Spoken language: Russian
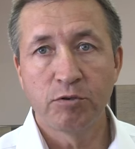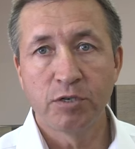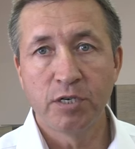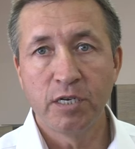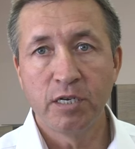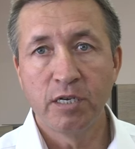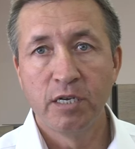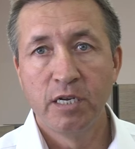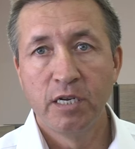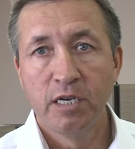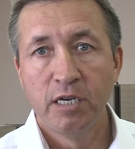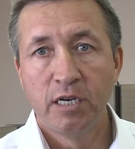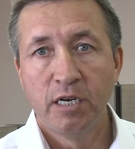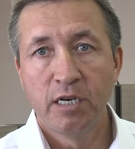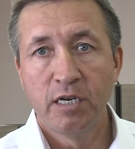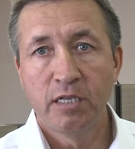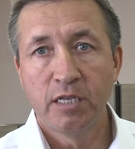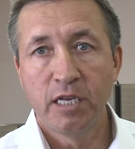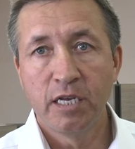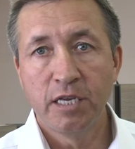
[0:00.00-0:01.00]
уже
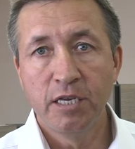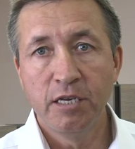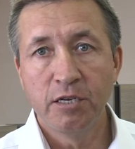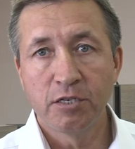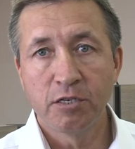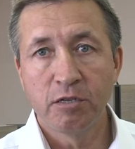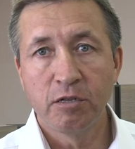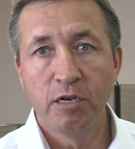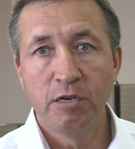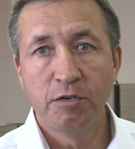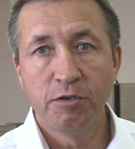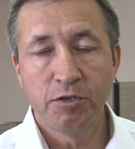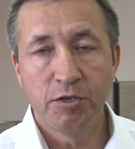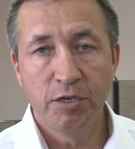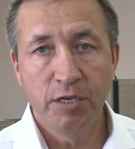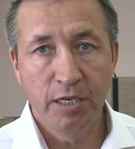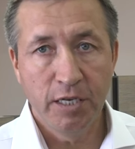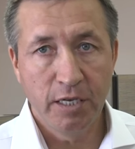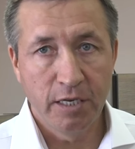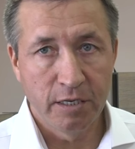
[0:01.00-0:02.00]
а, такие
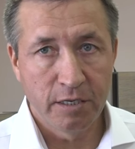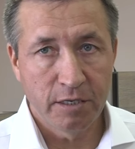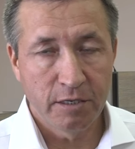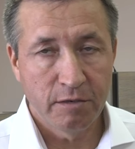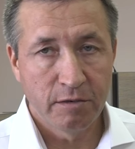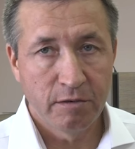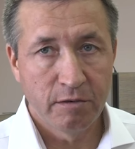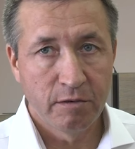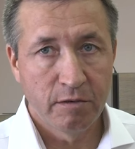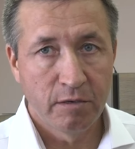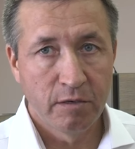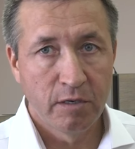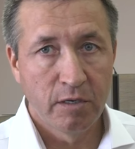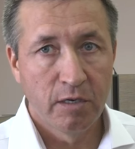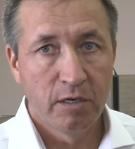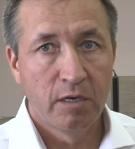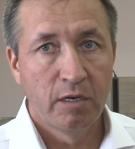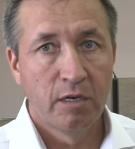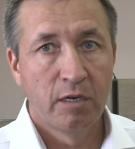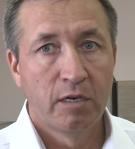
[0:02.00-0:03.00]
желающие есть.
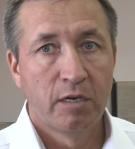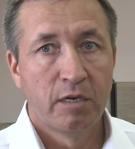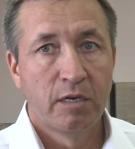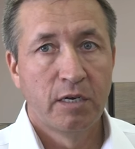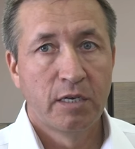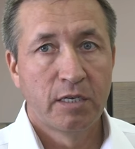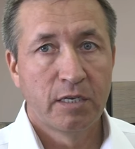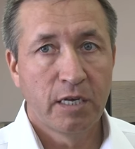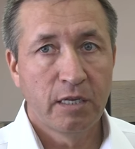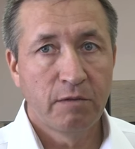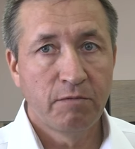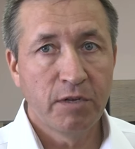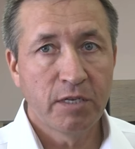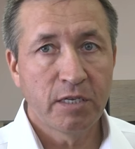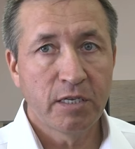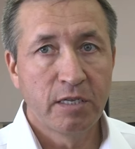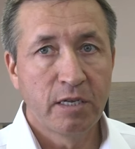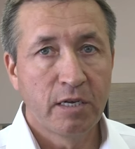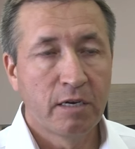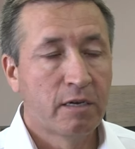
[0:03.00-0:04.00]

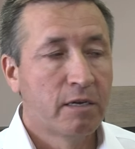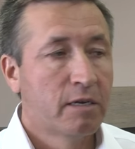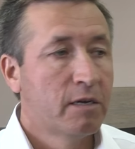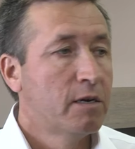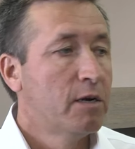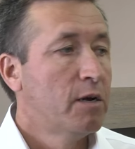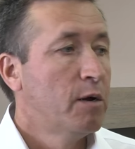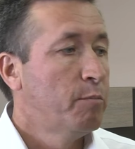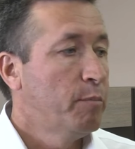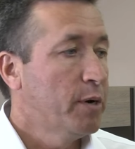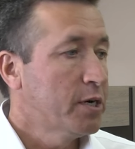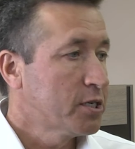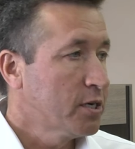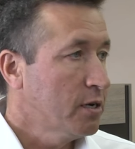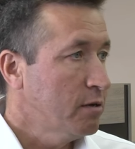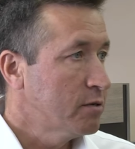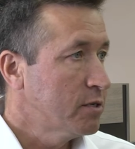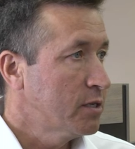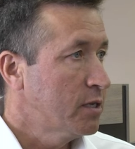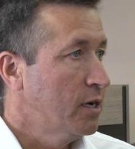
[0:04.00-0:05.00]
Соответственно,
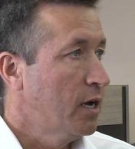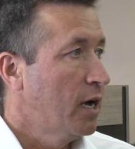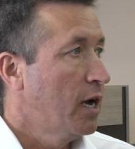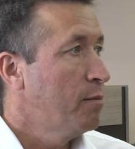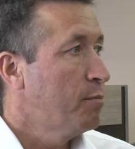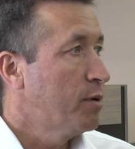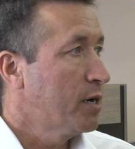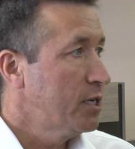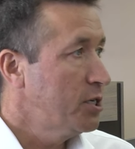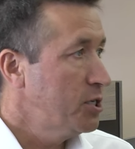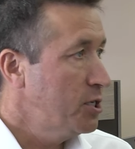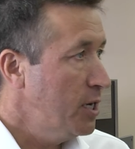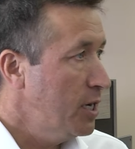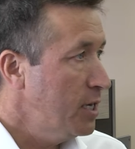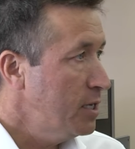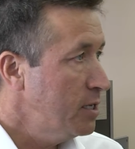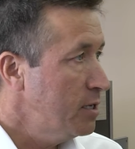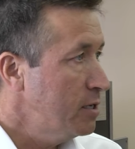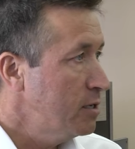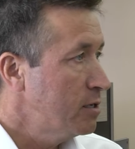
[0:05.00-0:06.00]
пожалуйста,
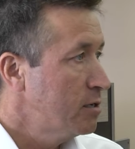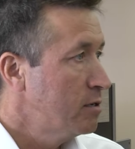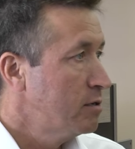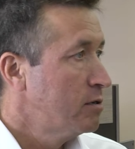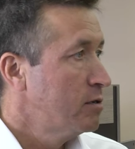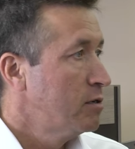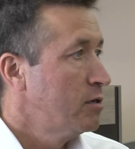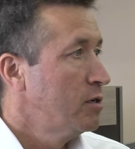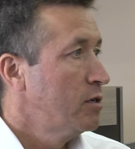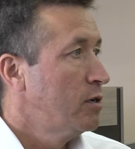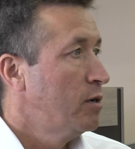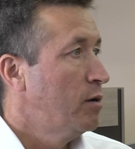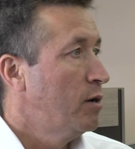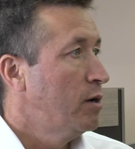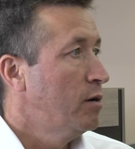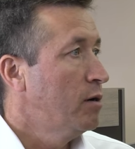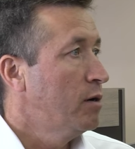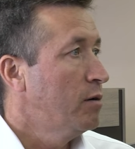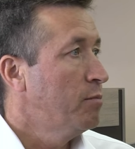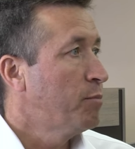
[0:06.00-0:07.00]
обращайтесь.
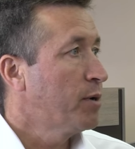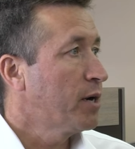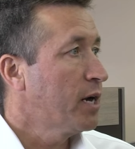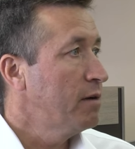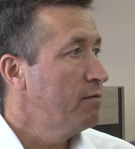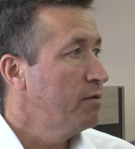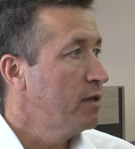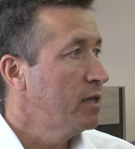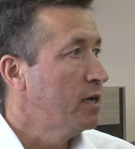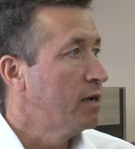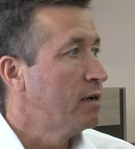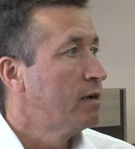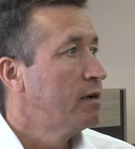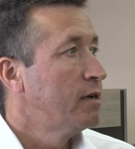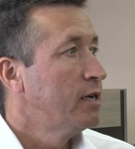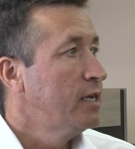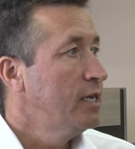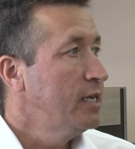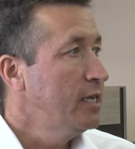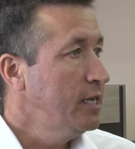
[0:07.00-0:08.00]
Э, правила
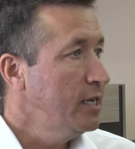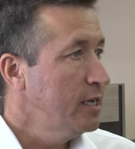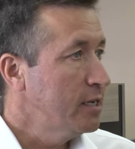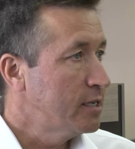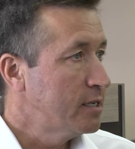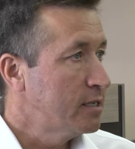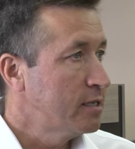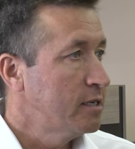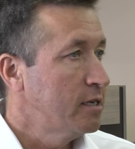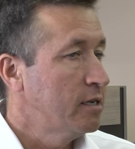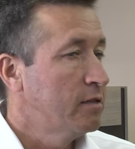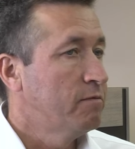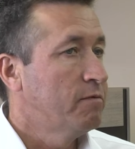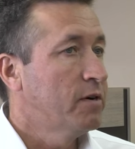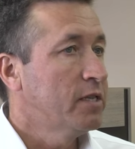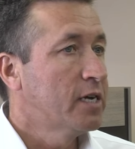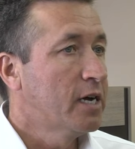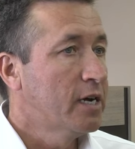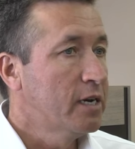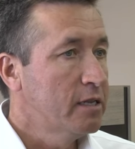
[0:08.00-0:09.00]
есть в
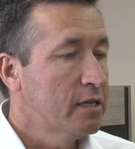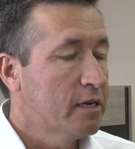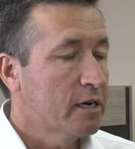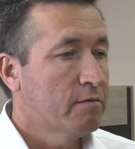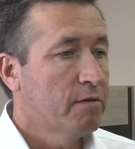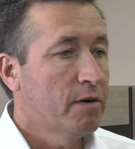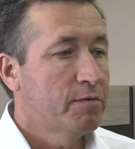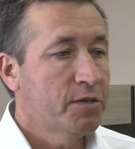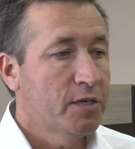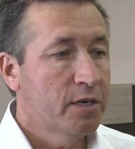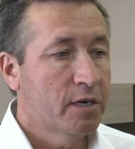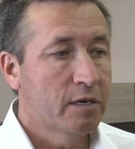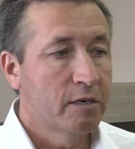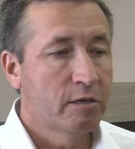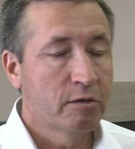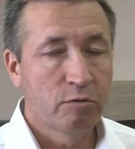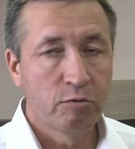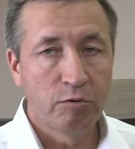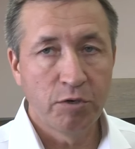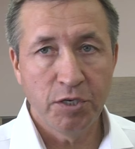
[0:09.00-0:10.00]
открытых во всех
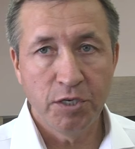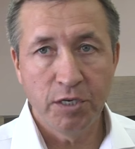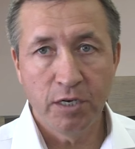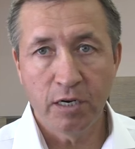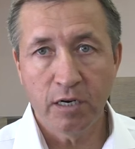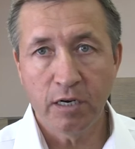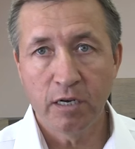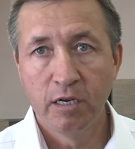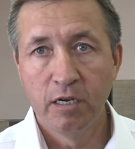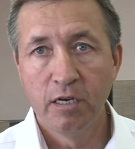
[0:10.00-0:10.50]
источниках.